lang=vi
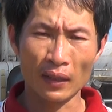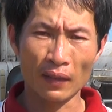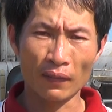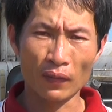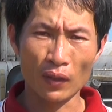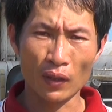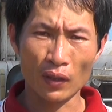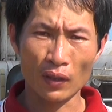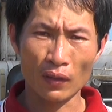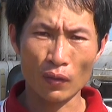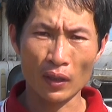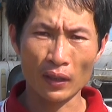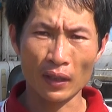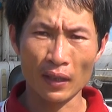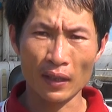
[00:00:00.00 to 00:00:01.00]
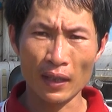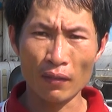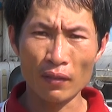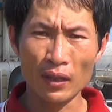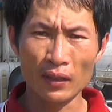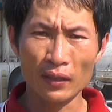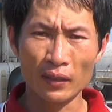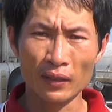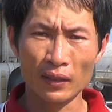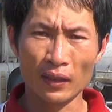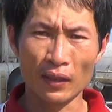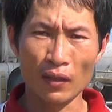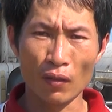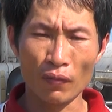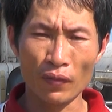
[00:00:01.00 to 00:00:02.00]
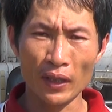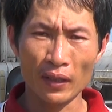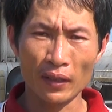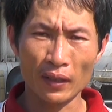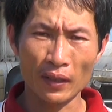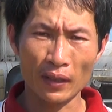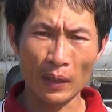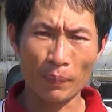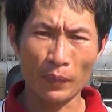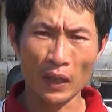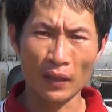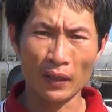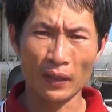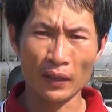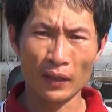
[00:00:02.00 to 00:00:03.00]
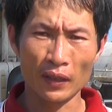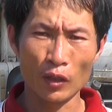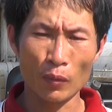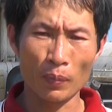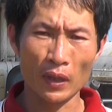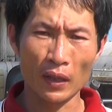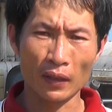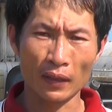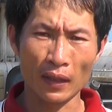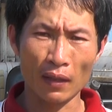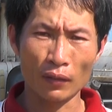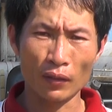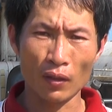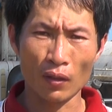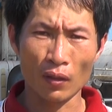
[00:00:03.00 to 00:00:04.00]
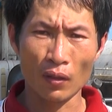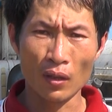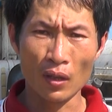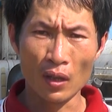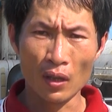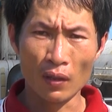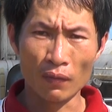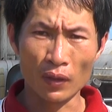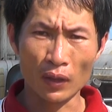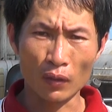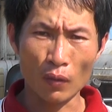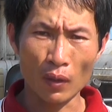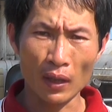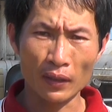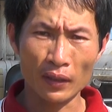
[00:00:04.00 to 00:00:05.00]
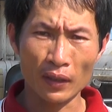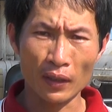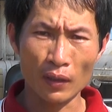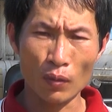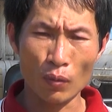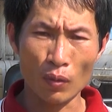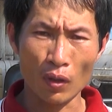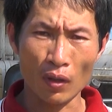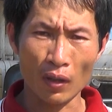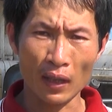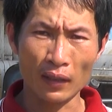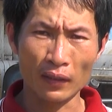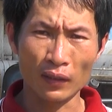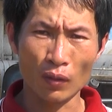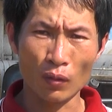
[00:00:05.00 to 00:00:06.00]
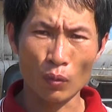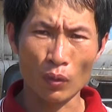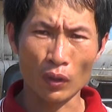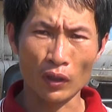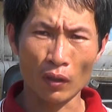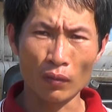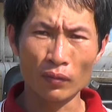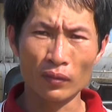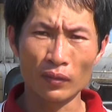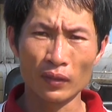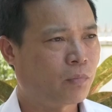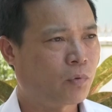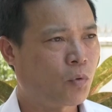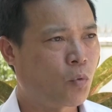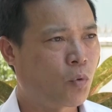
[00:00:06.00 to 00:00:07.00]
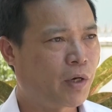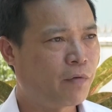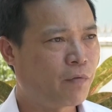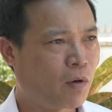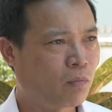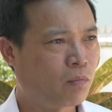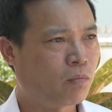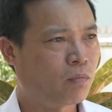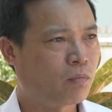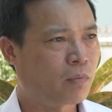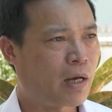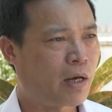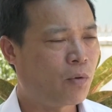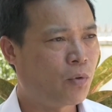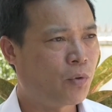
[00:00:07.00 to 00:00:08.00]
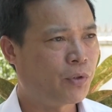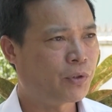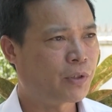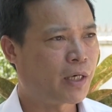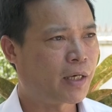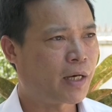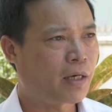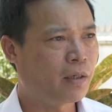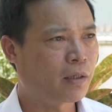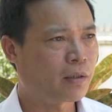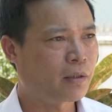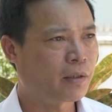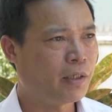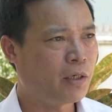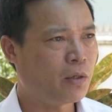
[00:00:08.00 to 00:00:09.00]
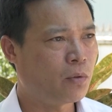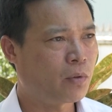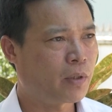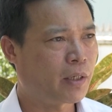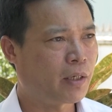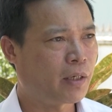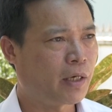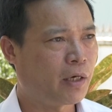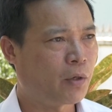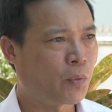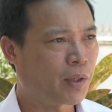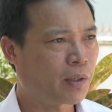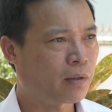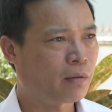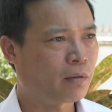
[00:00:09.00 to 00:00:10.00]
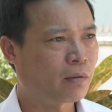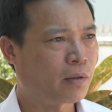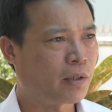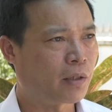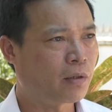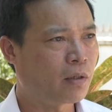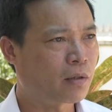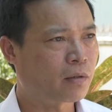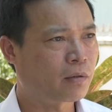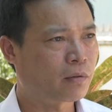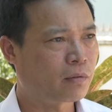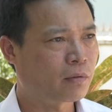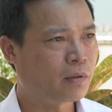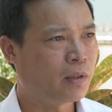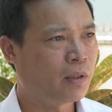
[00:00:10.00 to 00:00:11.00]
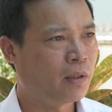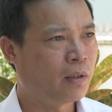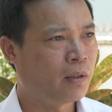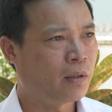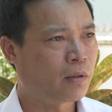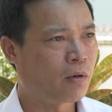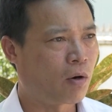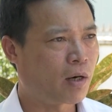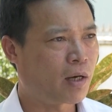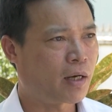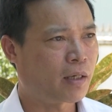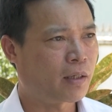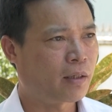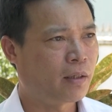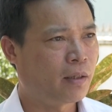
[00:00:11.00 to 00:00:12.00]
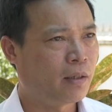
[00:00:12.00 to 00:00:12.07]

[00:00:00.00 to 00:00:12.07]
gặp ờ, hoàn cảnh neo đơn để động viên kịp thời giúp đỡ tạo cho họ vượt qua những cái lúc khó khăn trong cuộc sống. Tôi cũng kỳ vọng đại hội sẽ ra được nhiều cái nghị quyết thiết thực. Đó là